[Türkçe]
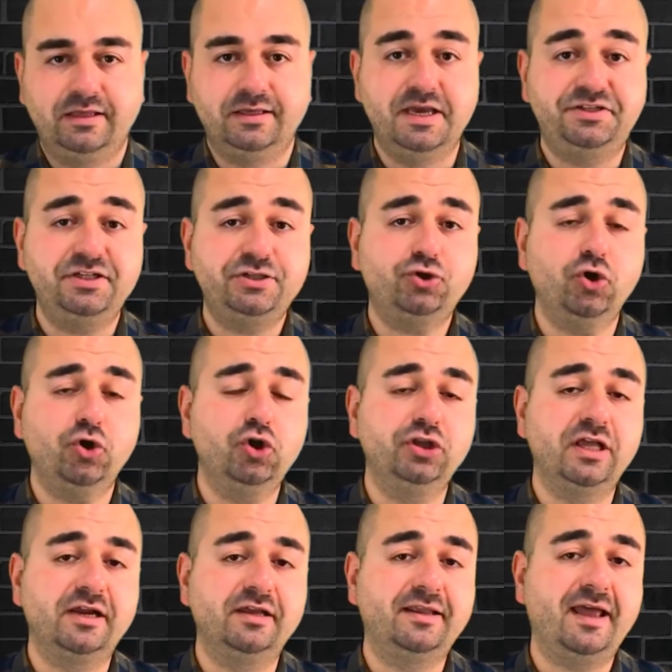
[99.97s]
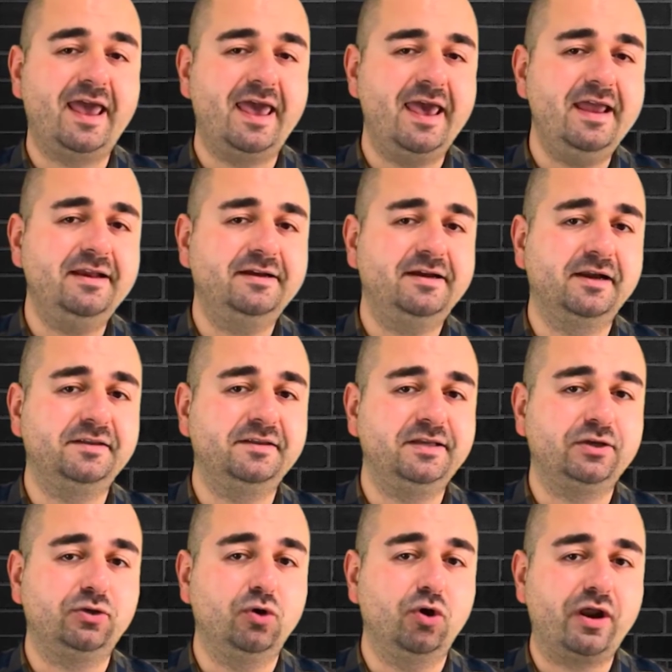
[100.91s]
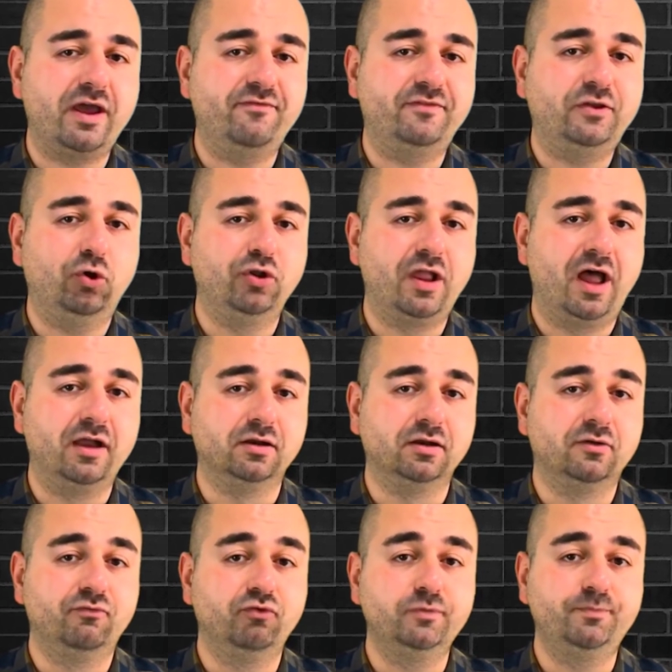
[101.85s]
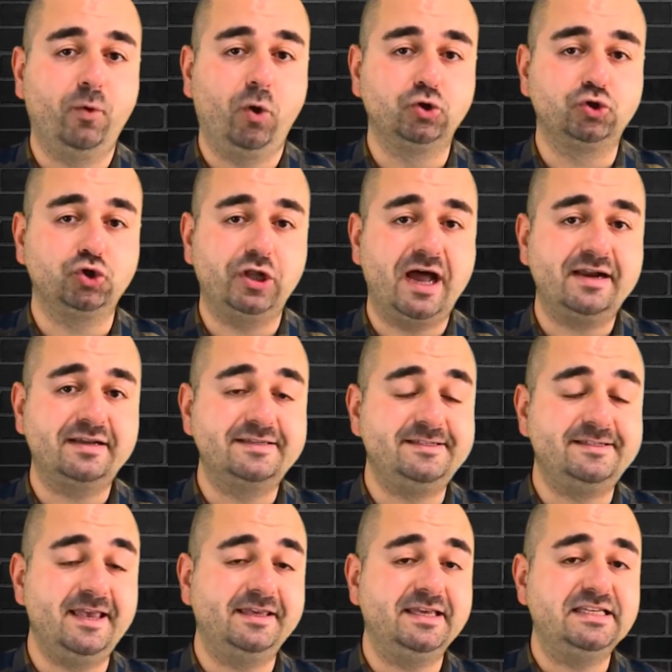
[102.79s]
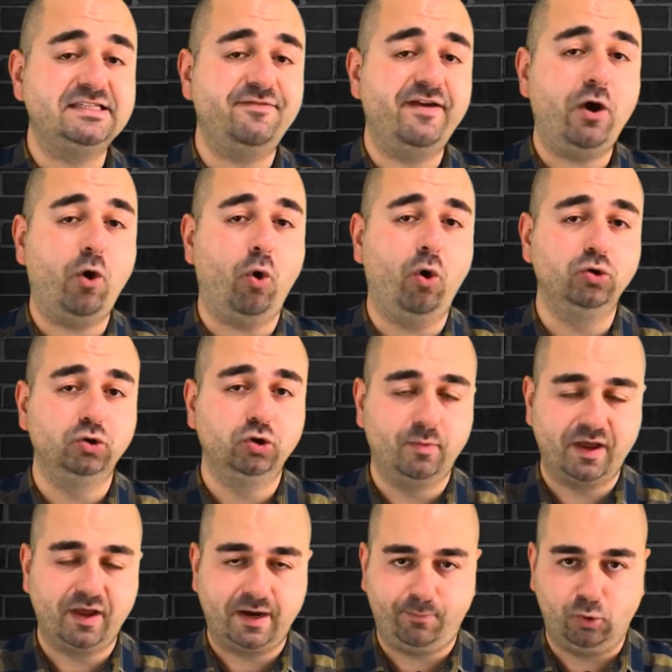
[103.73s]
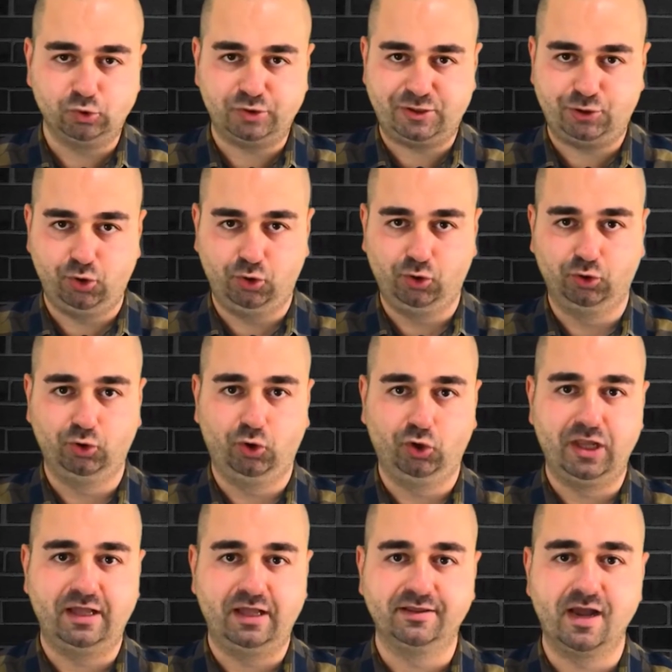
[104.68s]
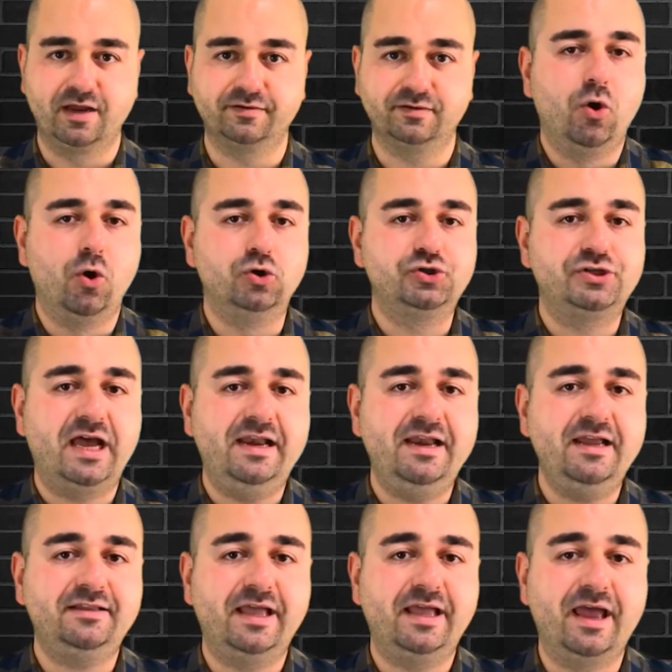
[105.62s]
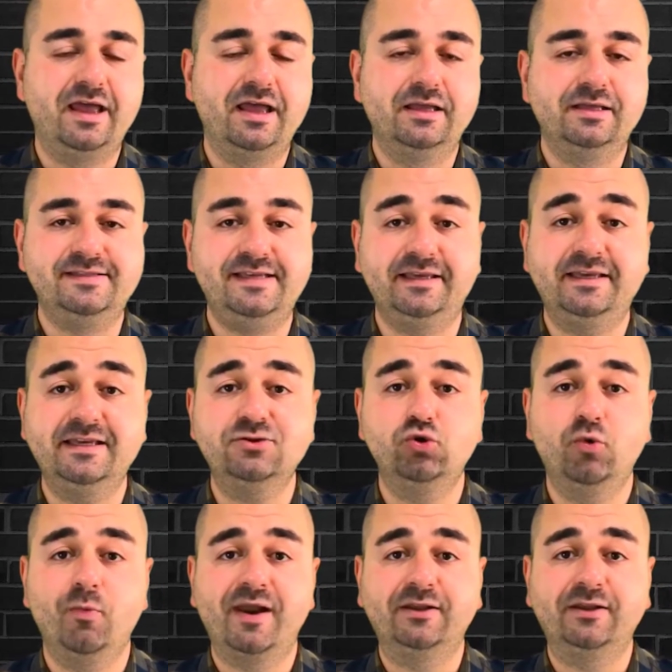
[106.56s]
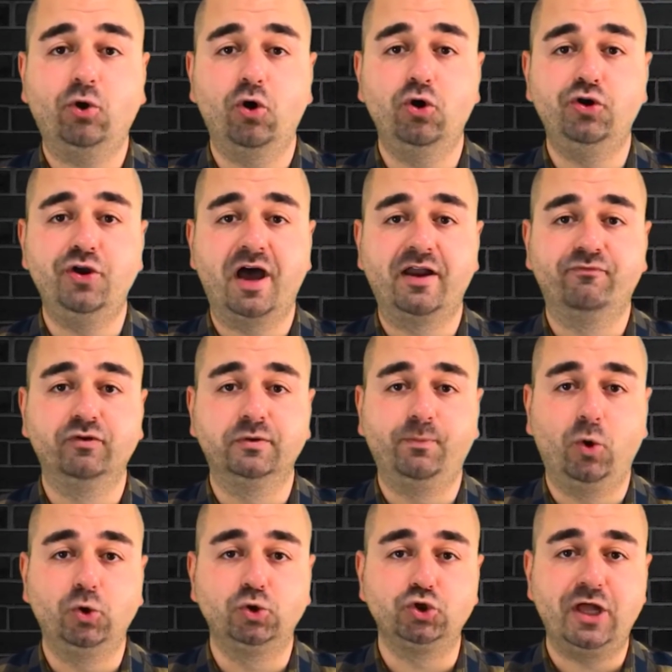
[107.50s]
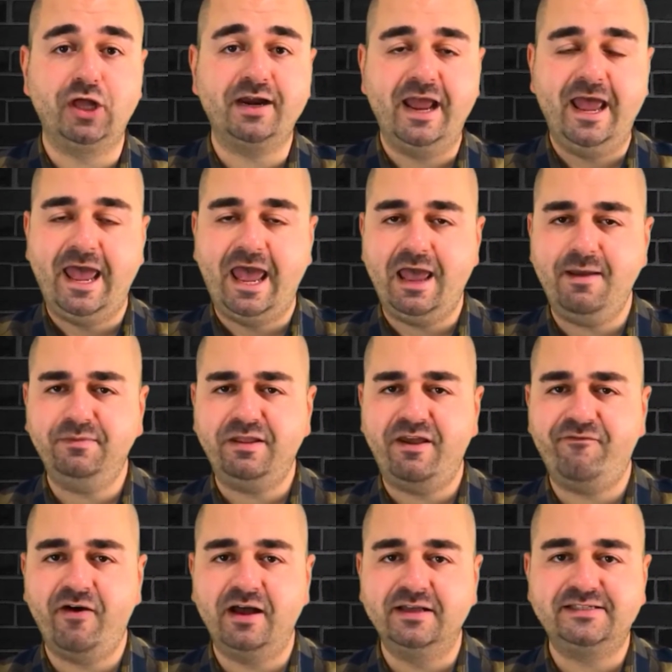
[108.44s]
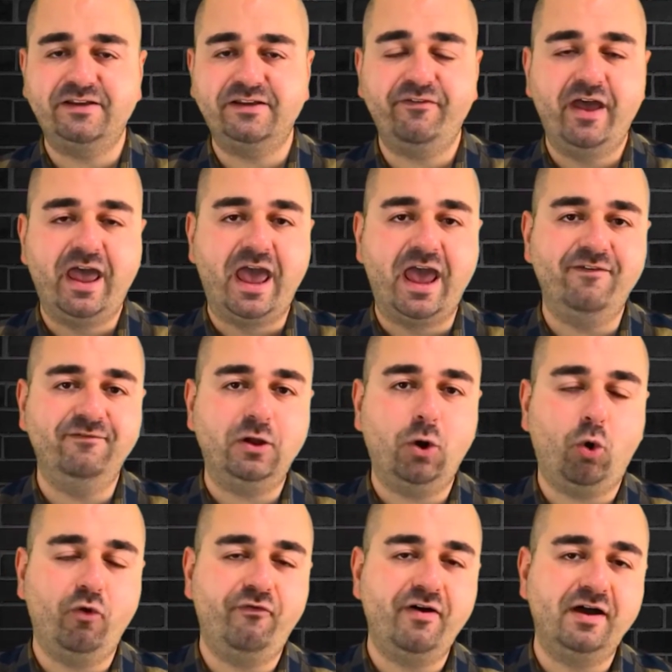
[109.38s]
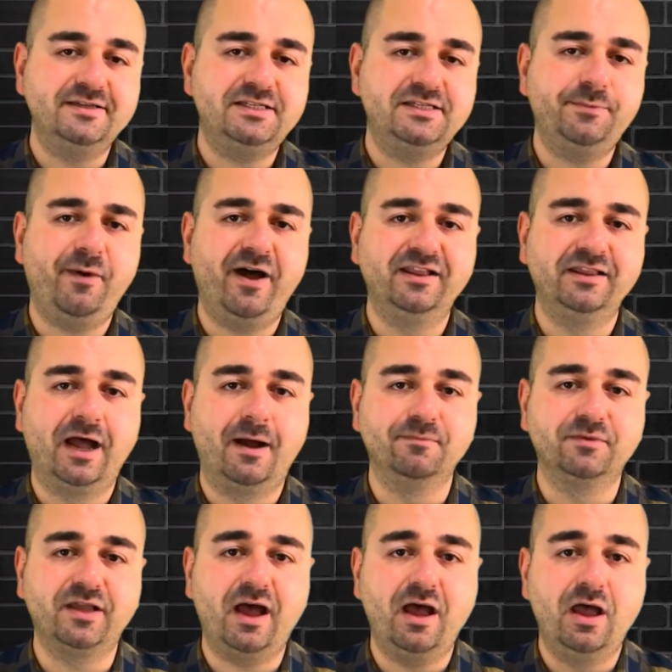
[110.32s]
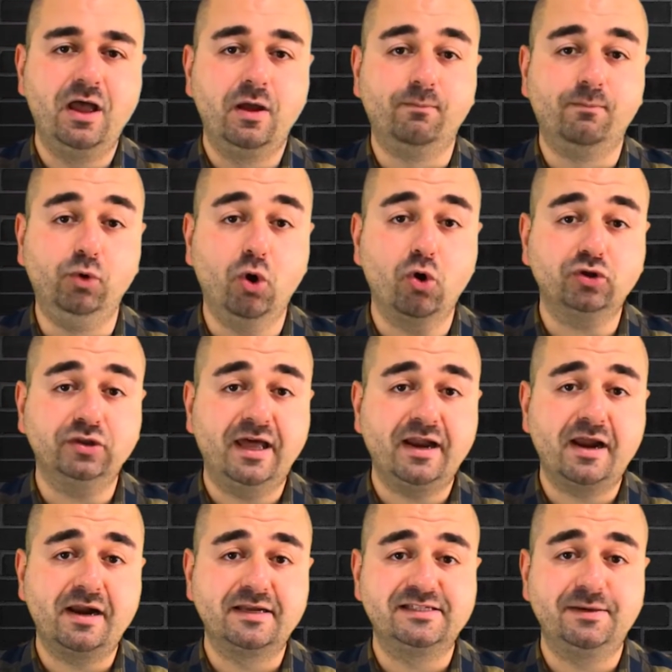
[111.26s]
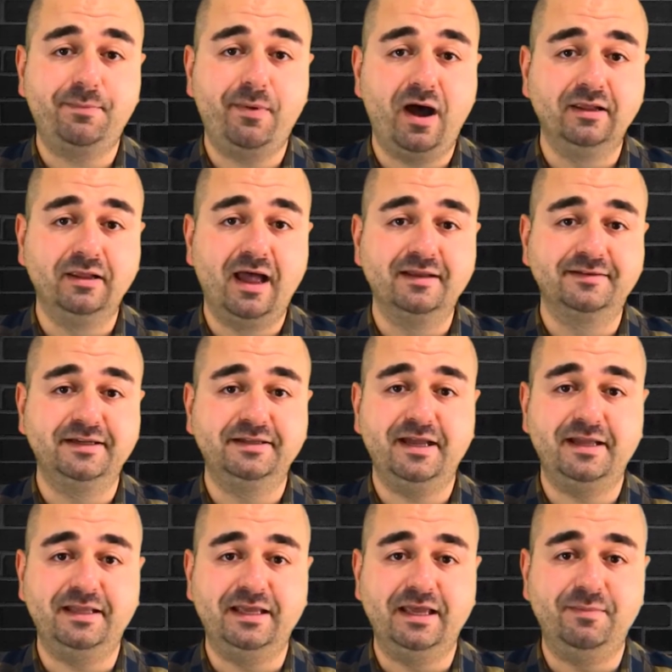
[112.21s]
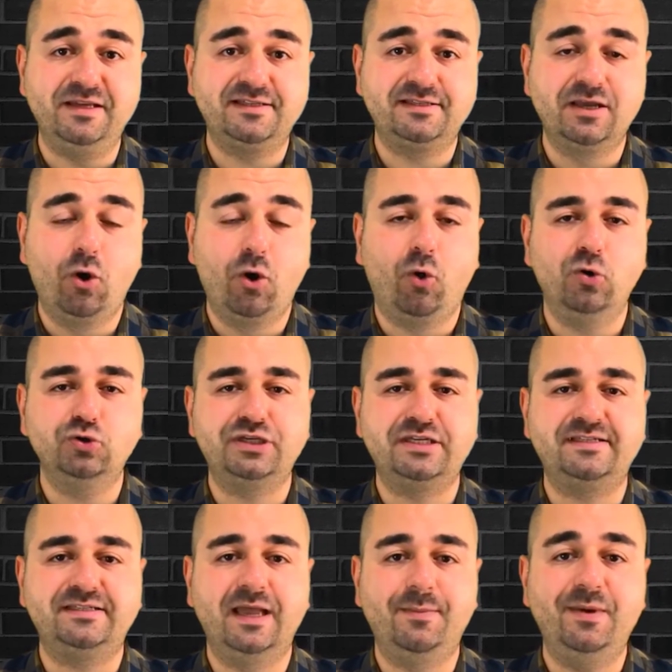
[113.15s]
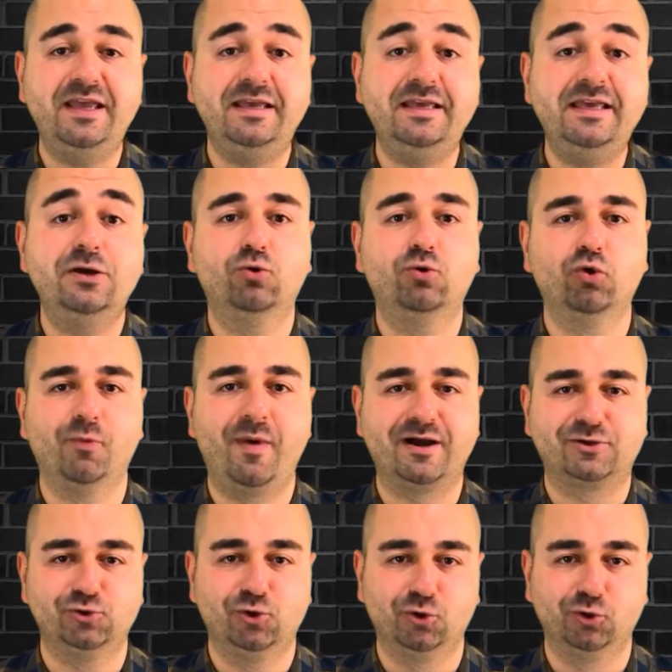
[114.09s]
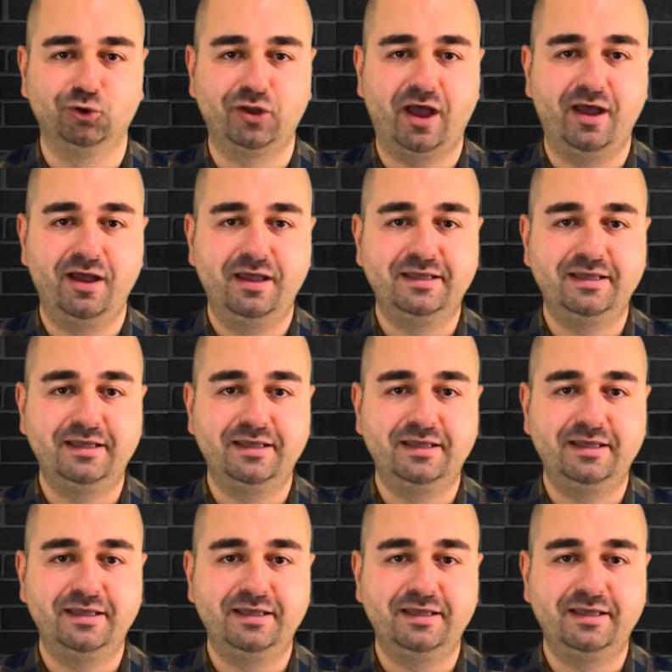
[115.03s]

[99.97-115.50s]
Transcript: Geçiş oyunlarında en kritik görevde olan futbolcular 8 ve 10 numara pozisyonunda olanlar. Özellikle 8 numarada oynayan futbolcular hem defansif hem de ofansif anlamda bloklar arası bağlantı dediğimiz o sistemi iyi kurmak zorunda.